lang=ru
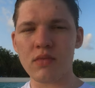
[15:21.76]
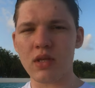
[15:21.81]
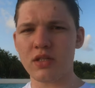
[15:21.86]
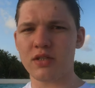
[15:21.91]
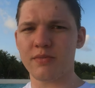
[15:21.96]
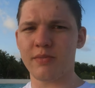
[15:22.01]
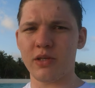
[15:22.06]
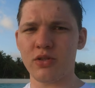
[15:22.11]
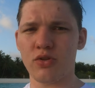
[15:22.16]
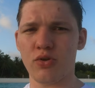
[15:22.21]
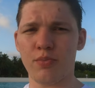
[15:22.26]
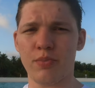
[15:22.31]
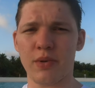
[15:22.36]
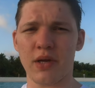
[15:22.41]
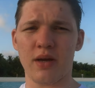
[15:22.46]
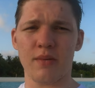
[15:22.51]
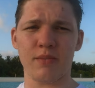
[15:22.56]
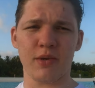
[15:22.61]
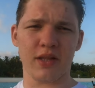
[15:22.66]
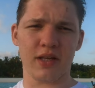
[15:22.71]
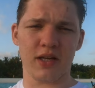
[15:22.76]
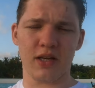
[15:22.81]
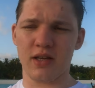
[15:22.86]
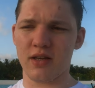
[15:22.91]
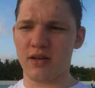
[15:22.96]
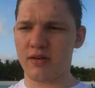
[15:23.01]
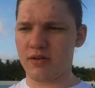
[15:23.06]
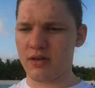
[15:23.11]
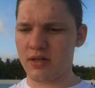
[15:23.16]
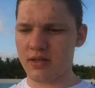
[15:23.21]
Смотрю прямо
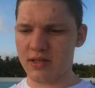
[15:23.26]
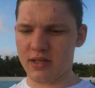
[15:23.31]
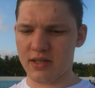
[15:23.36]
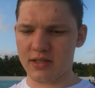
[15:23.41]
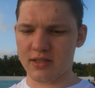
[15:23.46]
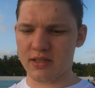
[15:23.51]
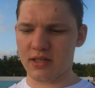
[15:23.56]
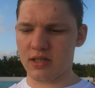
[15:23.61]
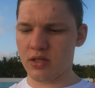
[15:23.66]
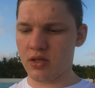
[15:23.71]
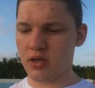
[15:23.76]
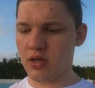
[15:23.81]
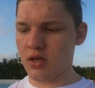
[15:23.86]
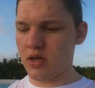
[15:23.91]
налево, назад.